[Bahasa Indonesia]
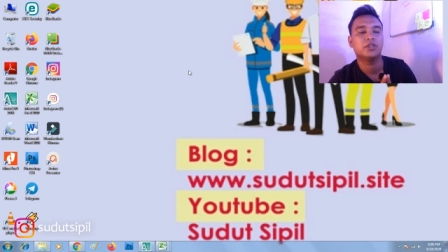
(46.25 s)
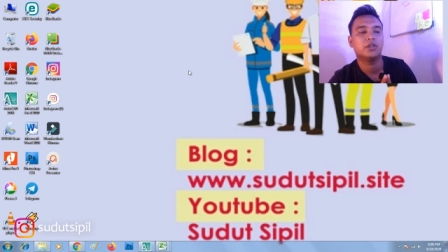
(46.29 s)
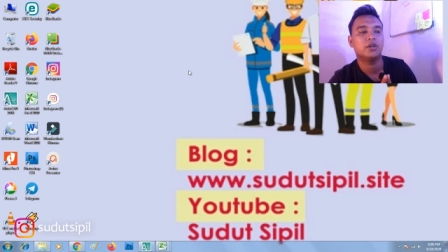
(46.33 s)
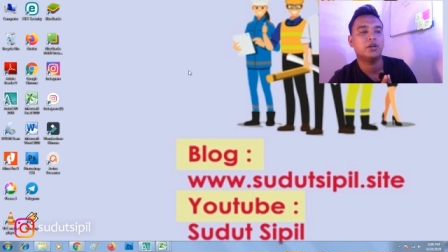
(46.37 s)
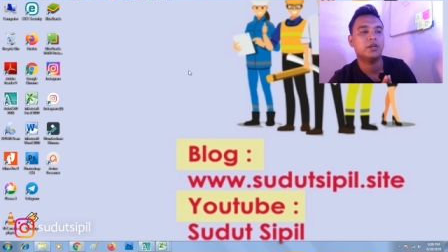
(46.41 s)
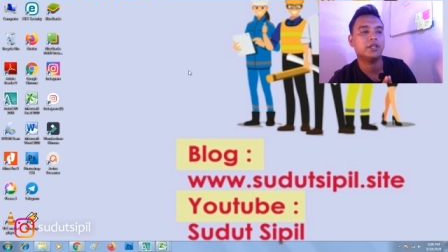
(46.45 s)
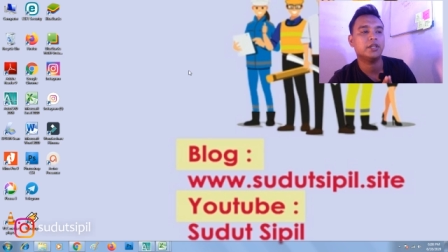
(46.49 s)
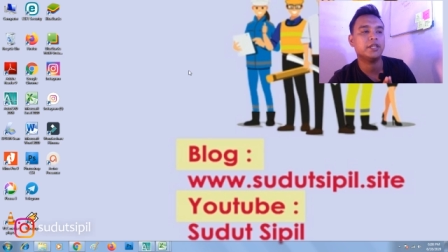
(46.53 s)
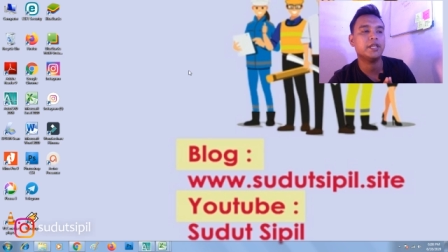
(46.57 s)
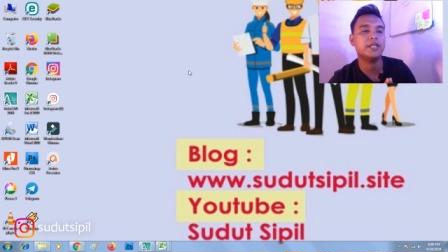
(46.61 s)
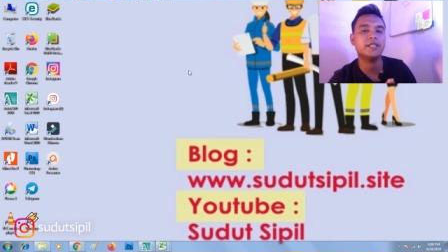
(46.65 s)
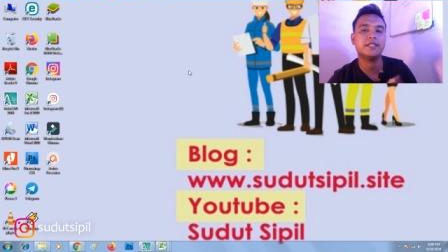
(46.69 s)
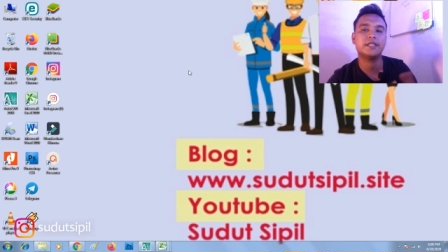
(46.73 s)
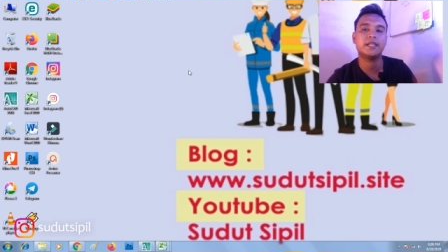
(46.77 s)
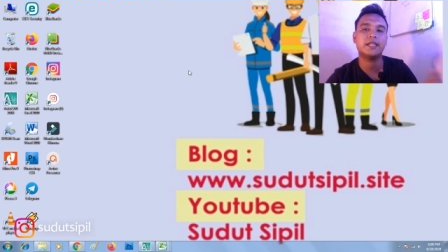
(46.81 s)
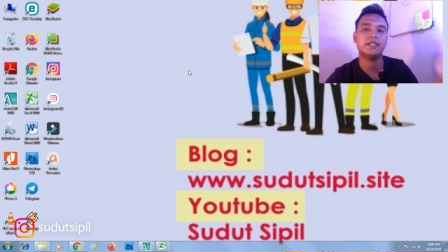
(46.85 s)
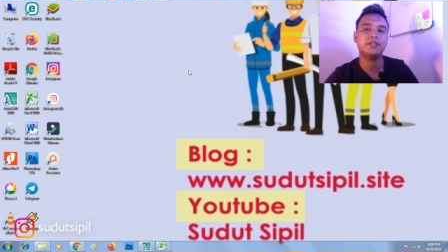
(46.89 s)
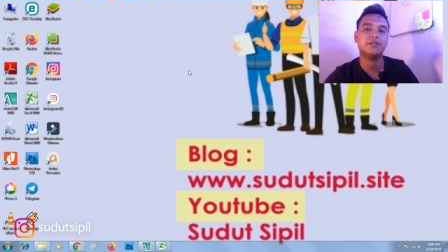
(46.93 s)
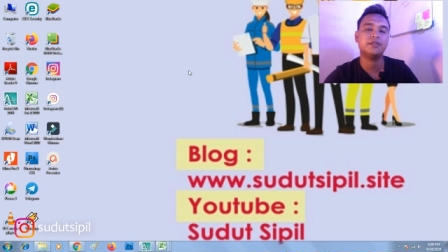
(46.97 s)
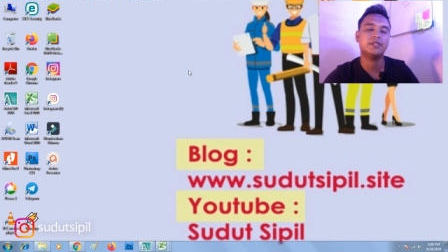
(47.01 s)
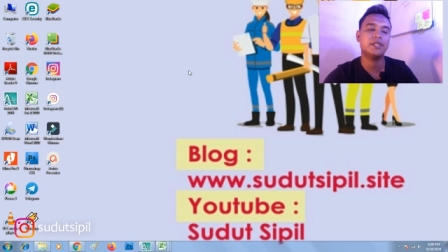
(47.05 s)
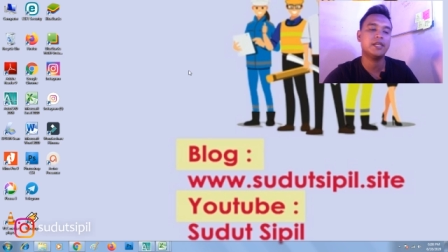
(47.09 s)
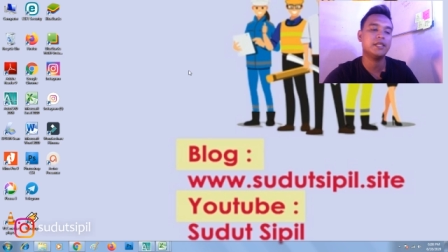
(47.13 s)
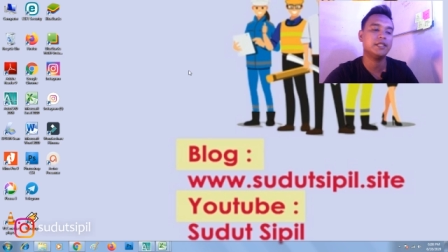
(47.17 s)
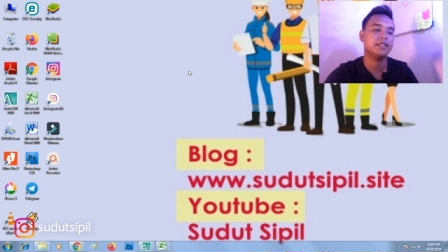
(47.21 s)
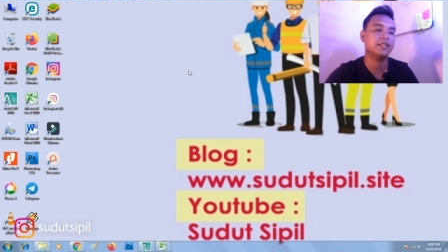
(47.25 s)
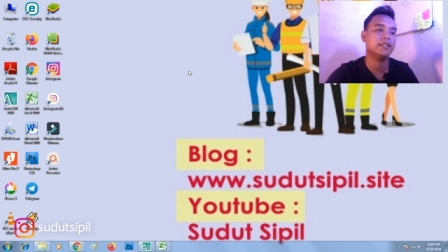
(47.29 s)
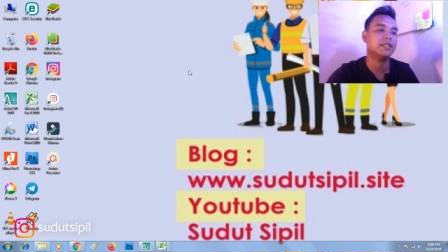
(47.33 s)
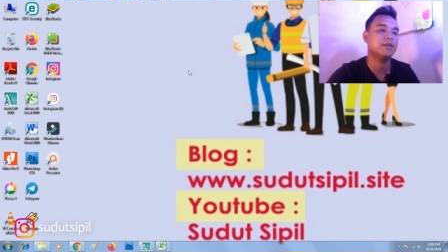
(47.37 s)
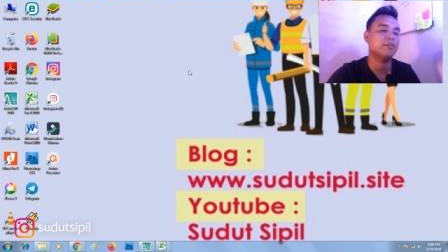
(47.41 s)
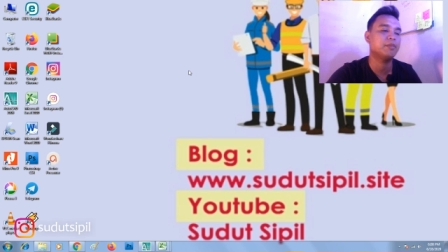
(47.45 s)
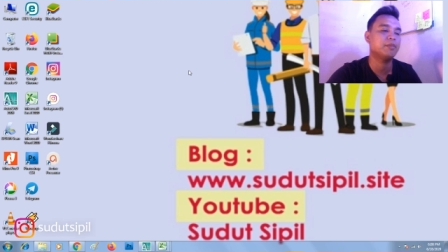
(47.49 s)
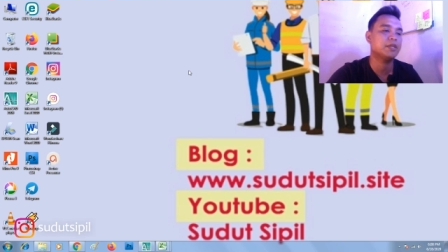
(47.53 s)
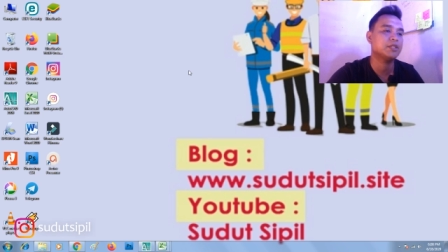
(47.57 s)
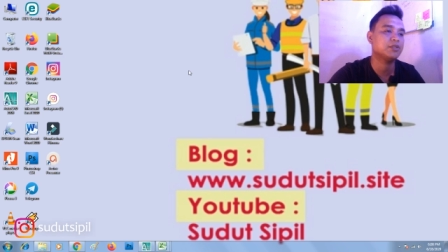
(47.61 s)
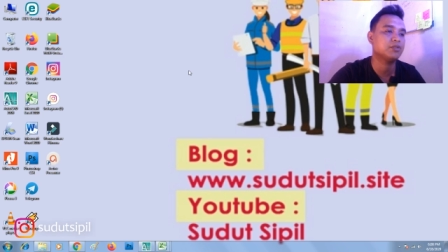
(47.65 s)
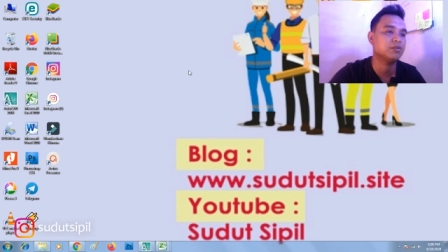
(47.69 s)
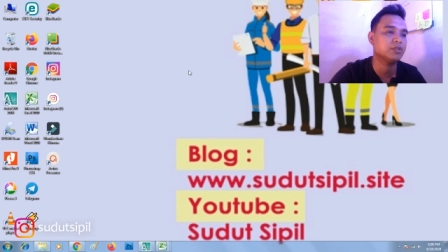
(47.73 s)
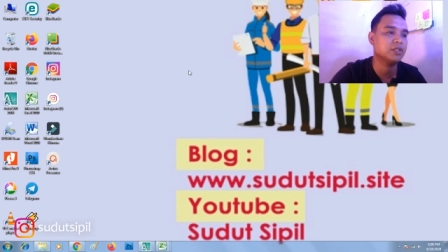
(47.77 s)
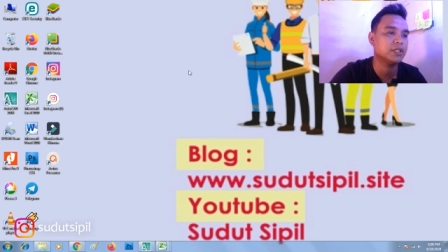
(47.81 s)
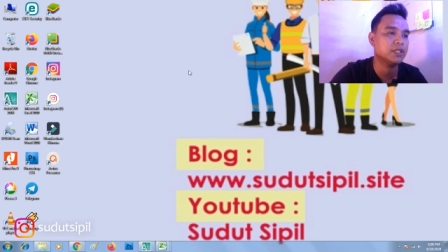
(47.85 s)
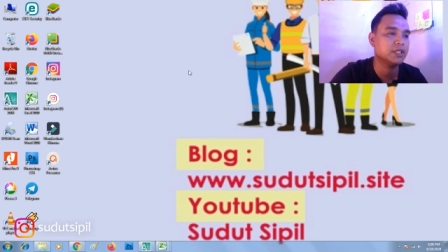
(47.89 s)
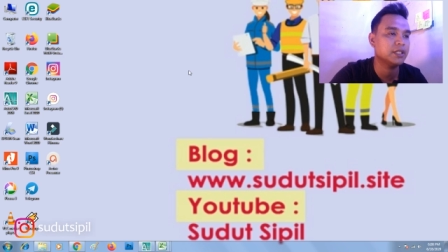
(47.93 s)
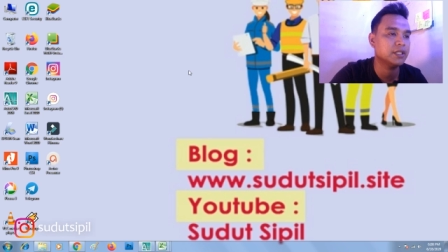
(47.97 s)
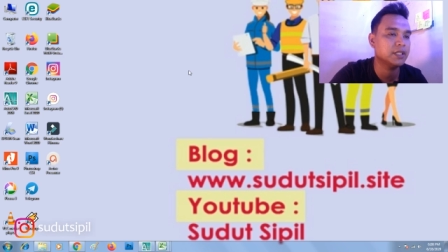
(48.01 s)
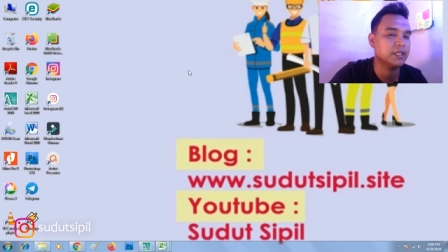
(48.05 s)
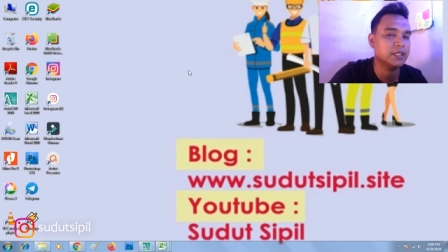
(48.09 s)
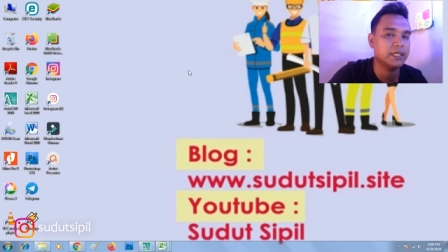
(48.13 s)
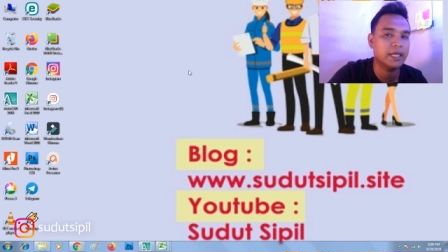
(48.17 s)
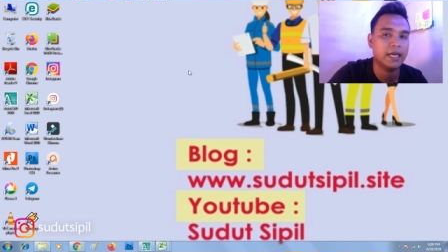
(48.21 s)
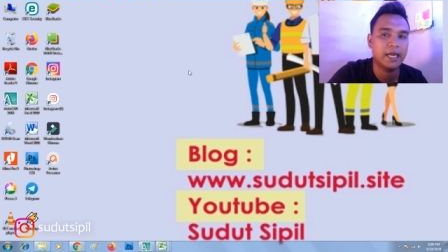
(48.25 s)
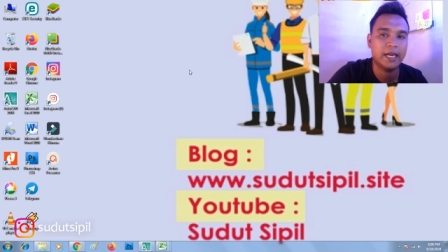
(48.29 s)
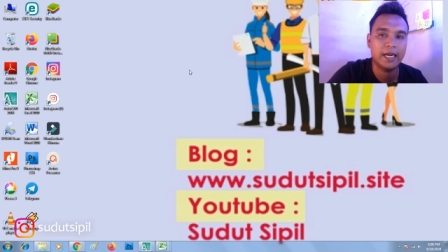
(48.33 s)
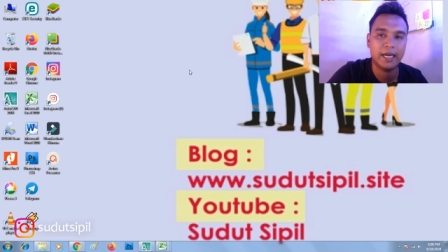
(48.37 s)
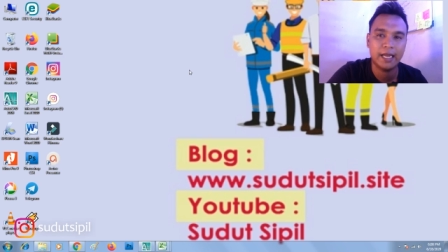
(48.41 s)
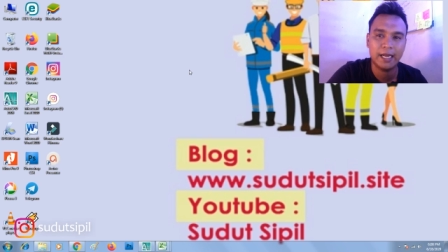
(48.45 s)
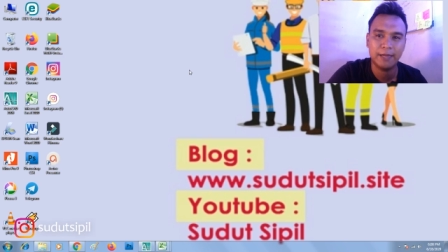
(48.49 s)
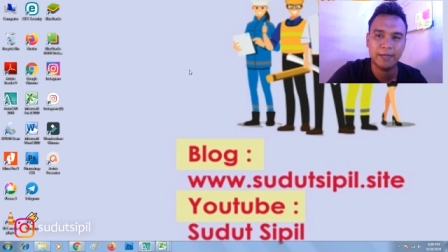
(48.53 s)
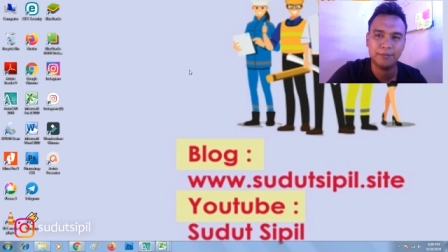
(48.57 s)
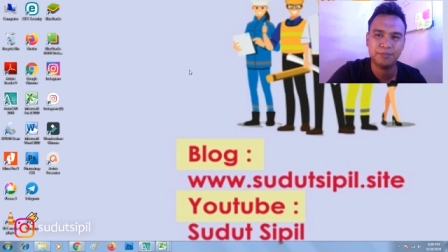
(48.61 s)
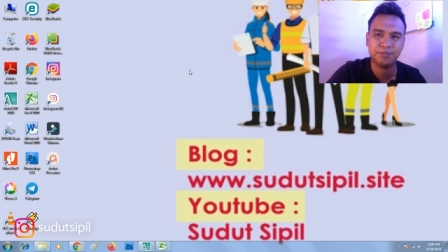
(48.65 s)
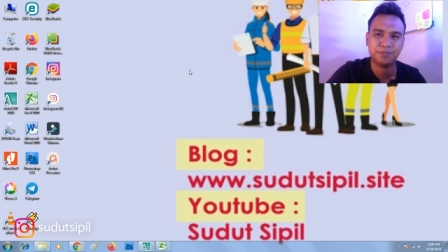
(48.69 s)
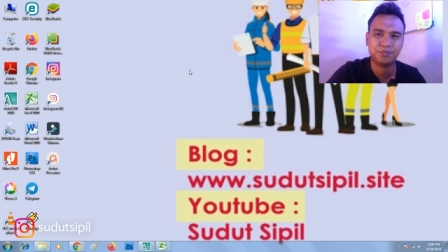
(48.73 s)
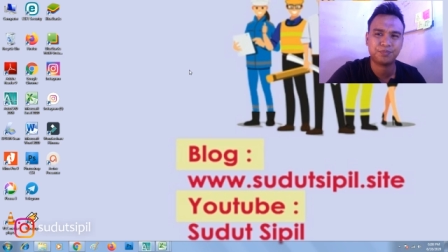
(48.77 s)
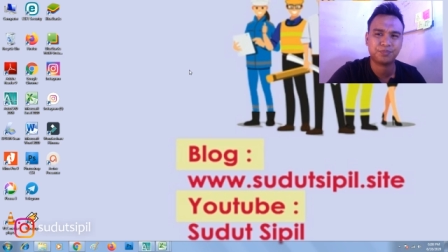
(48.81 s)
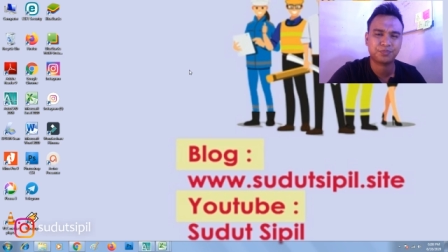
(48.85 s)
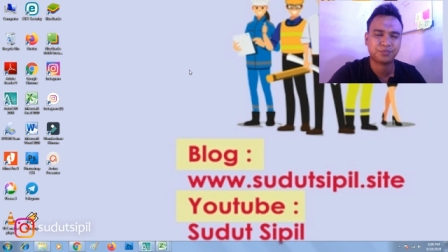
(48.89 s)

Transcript: Oke, selanjutnya kita masuk ke dalam